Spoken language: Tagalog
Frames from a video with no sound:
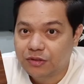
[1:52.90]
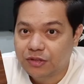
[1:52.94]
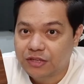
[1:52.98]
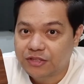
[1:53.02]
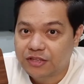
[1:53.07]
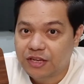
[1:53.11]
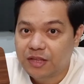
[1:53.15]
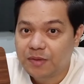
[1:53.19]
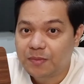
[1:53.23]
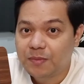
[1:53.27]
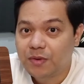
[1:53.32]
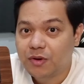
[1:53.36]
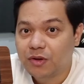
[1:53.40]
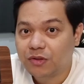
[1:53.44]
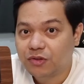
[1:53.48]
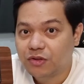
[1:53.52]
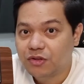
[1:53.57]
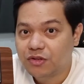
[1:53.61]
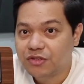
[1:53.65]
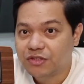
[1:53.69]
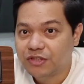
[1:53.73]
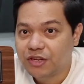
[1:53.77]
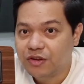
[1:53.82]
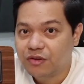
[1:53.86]
Sa set
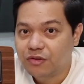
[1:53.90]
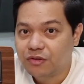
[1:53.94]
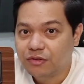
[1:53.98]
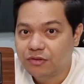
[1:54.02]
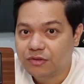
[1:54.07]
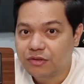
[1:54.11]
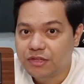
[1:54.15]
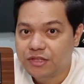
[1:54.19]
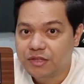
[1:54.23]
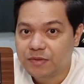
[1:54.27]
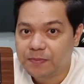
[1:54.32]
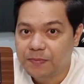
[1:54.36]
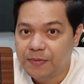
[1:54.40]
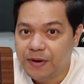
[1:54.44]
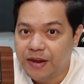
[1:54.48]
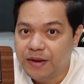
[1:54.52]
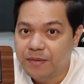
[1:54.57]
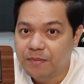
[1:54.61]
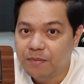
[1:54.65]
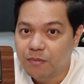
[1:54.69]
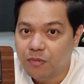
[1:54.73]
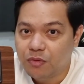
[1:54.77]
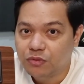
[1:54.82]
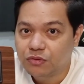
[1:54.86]
button, siya yung
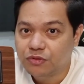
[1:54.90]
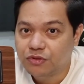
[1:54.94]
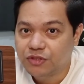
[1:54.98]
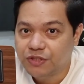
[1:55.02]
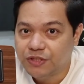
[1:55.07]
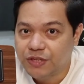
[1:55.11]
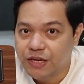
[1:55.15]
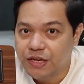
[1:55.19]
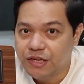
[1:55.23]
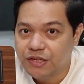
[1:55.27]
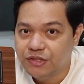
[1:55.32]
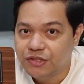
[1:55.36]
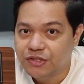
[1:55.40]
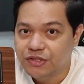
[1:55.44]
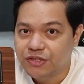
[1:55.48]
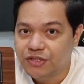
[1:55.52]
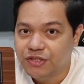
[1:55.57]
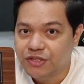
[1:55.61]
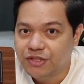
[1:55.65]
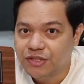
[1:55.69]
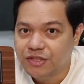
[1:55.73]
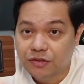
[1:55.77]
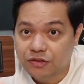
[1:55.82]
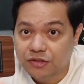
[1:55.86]
display mode
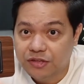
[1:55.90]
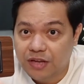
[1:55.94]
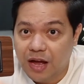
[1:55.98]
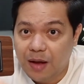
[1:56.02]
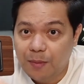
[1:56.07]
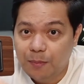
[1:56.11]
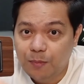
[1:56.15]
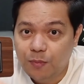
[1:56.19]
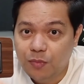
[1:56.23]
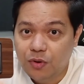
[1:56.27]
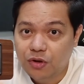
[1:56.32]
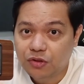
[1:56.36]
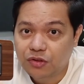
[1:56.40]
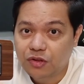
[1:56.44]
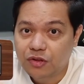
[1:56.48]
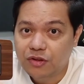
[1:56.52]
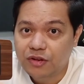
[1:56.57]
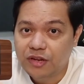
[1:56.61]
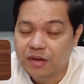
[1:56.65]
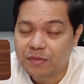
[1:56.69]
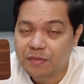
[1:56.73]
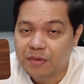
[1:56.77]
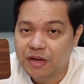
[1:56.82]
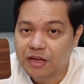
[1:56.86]
change. So sa up
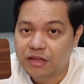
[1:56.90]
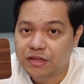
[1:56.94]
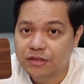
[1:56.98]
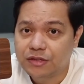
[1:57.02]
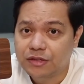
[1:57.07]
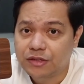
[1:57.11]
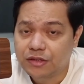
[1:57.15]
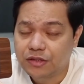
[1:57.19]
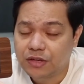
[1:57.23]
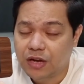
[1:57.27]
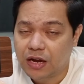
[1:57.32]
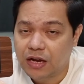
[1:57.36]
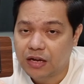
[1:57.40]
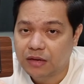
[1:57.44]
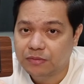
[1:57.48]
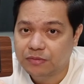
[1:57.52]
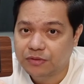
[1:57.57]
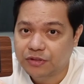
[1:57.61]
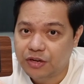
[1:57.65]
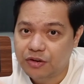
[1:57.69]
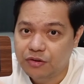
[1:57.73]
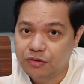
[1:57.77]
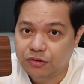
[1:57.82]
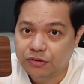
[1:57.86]
button naman, um,
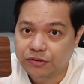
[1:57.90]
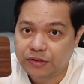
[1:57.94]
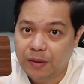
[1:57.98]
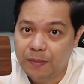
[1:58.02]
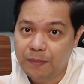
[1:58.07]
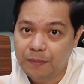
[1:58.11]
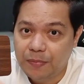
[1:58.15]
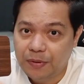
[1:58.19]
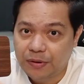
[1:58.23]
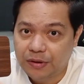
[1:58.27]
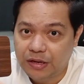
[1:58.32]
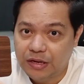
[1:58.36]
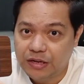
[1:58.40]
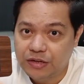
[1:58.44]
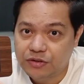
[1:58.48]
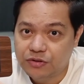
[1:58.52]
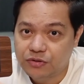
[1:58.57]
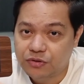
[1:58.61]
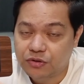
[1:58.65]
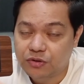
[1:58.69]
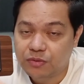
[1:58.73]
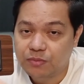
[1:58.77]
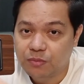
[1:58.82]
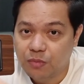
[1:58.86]
siya yung
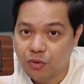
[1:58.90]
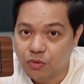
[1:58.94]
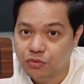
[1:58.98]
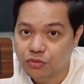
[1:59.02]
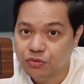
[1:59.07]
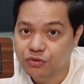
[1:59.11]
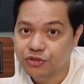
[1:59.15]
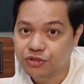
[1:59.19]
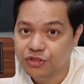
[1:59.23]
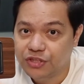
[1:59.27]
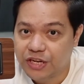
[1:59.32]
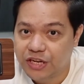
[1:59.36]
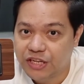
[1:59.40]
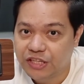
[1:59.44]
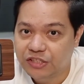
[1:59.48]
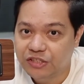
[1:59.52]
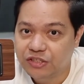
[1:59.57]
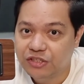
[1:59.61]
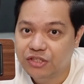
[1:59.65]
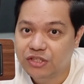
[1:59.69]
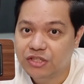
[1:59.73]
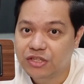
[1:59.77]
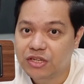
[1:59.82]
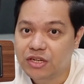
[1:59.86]
temperature mode
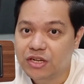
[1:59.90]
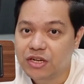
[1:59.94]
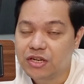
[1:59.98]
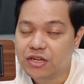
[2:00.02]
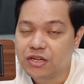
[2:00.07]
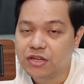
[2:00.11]
change.